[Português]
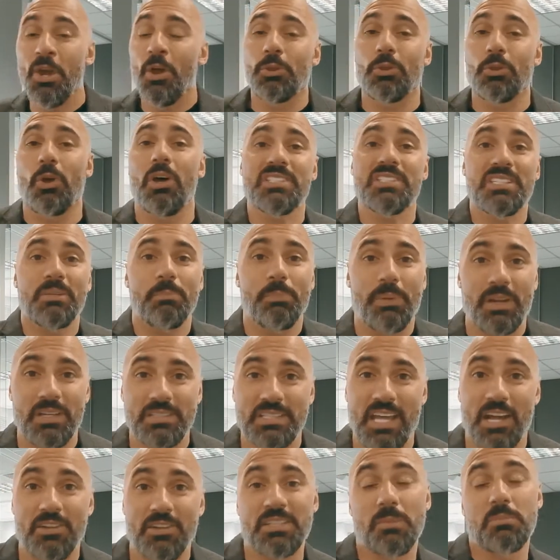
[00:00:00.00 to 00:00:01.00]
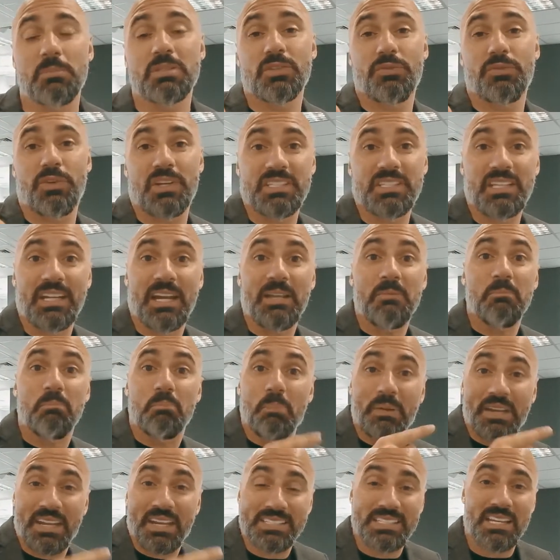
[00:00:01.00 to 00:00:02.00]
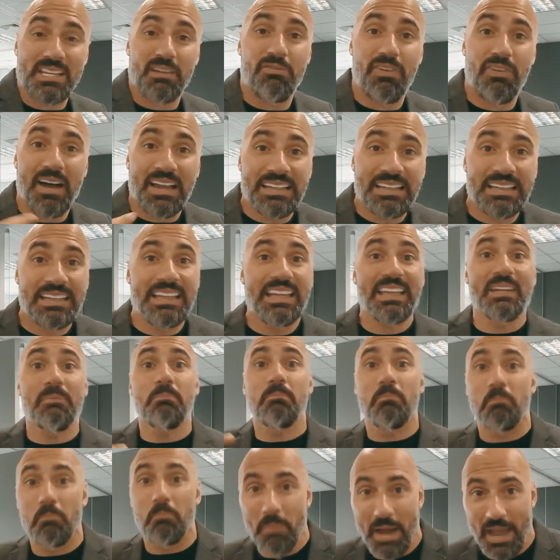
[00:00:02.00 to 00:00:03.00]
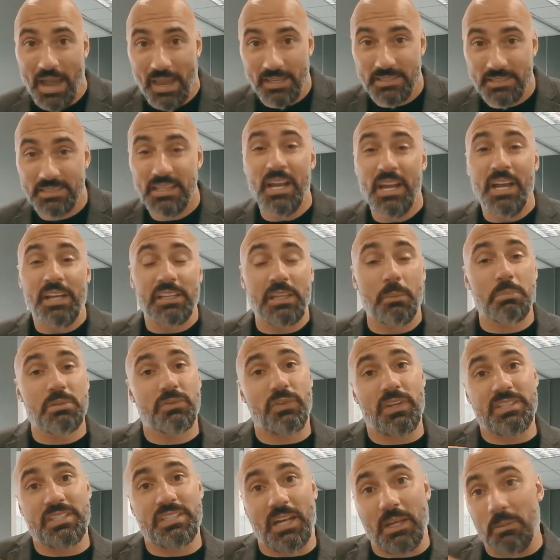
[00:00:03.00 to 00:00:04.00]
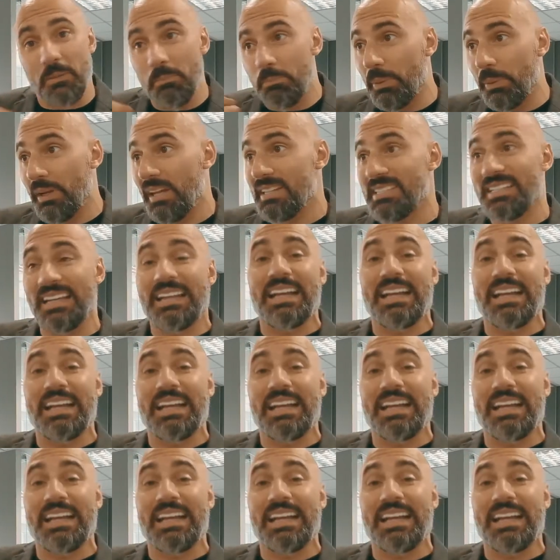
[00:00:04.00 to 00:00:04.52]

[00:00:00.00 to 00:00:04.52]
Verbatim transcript: Nós empresários temos que fazer a empresa empresa valer mais, temos que fazer a empresa